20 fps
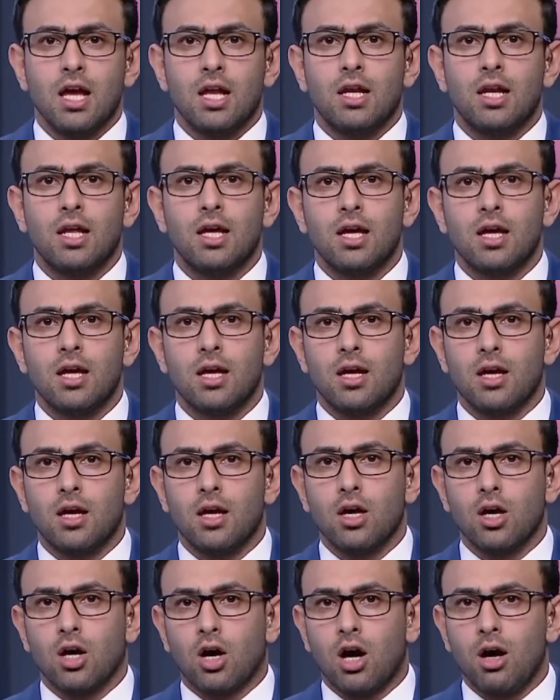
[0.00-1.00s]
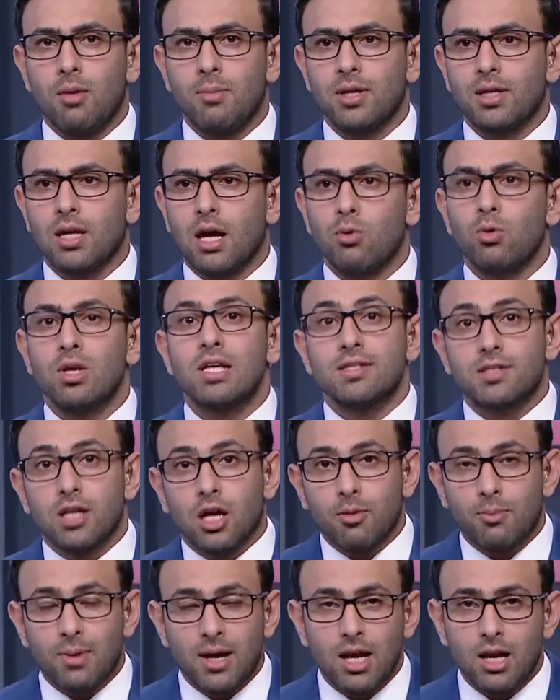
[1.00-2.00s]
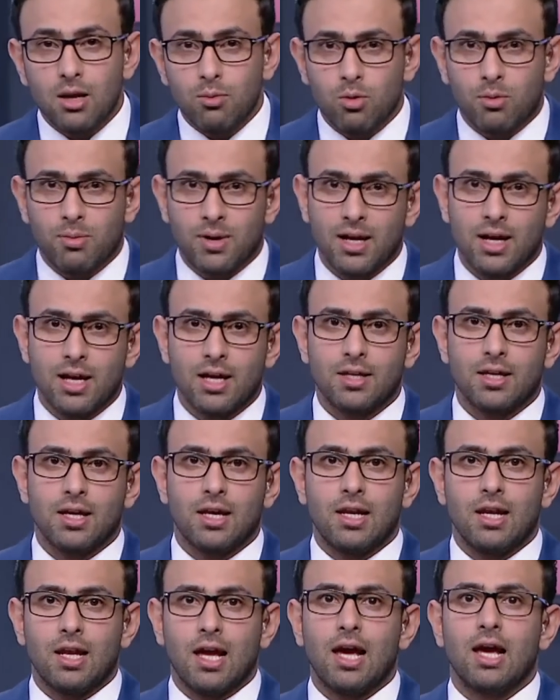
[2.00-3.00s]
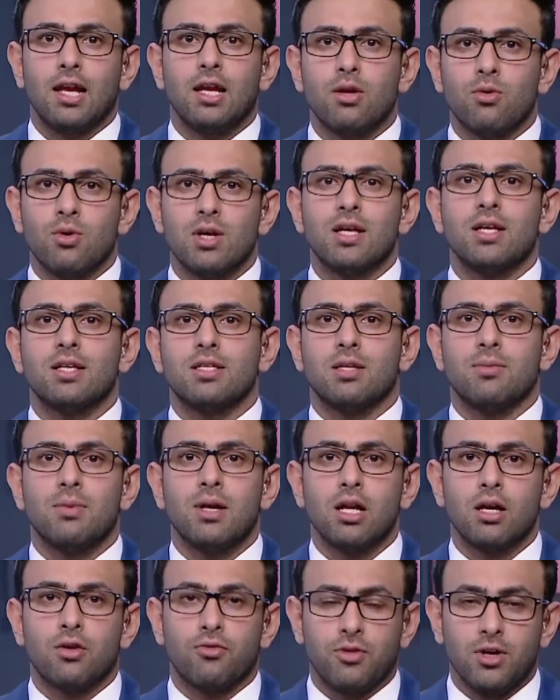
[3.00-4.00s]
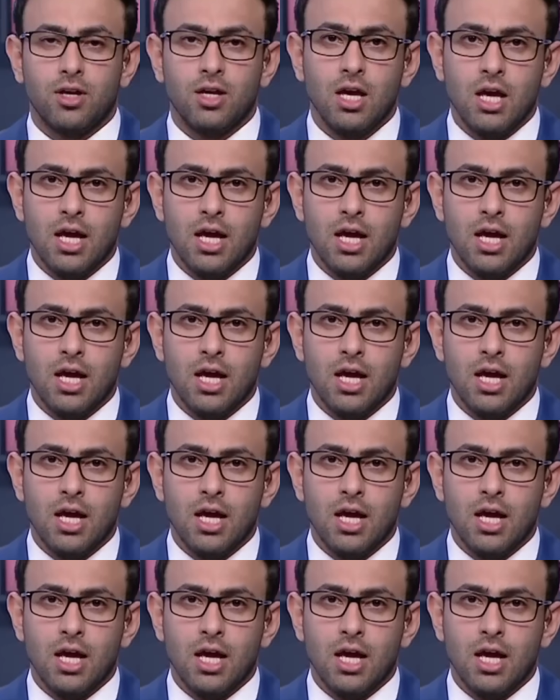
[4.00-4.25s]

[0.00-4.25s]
لاقامه او لاستقبال مباريات الاهلي والزمالك في